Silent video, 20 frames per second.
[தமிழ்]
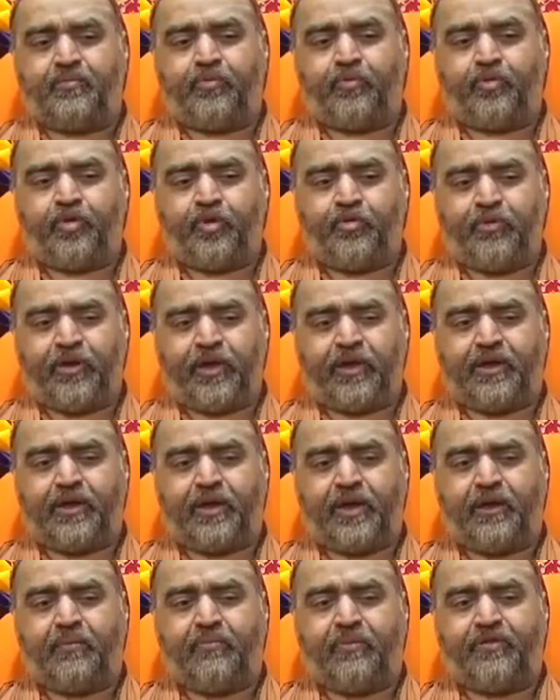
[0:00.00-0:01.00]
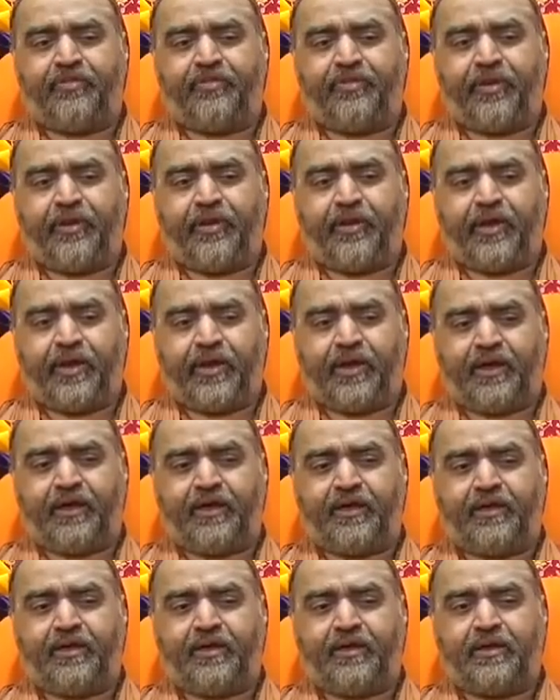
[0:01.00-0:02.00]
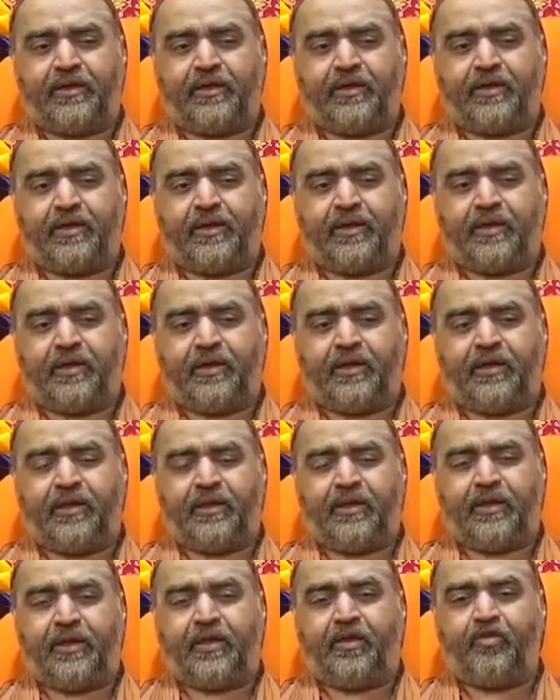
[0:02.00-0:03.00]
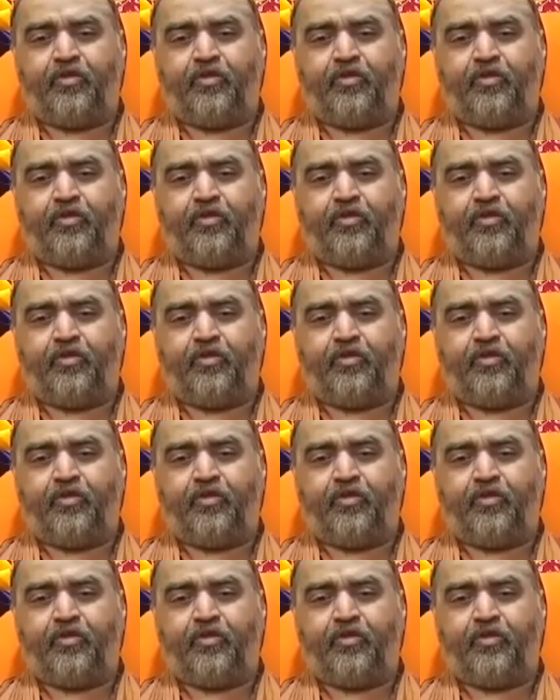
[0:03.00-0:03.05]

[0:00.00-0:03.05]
பொதுமக்கள் மத்தியிலே இந்த